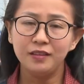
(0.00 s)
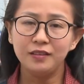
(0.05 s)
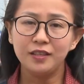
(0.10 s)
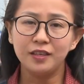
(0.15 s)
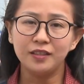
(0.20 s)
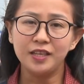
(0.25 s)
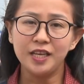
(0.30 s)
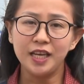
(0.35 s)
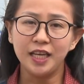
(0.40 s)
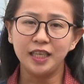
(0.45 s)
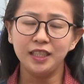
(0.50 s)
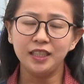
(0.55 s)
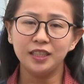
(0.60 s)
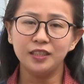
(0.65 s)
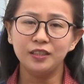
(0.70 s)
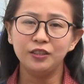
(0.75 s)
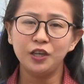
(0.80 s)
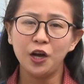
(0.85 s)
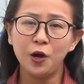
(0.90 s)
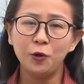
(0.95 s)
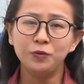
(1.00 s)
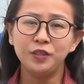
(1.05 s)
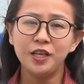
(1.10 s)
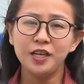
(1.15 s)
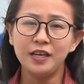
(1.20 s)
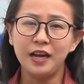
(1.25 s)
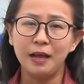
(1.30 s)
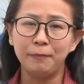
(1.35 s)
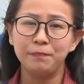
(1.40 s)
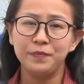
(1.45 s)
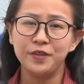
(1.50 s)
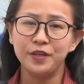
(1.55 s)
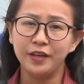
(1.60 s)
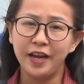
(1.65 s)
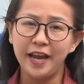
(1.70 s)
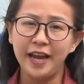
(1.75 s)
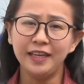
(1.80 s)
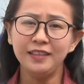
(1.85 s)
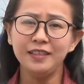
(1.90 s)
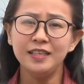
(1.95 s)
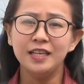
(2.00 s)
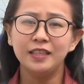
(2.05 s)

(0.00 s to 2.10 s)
thực hiện từ khâu thiết lập dự án,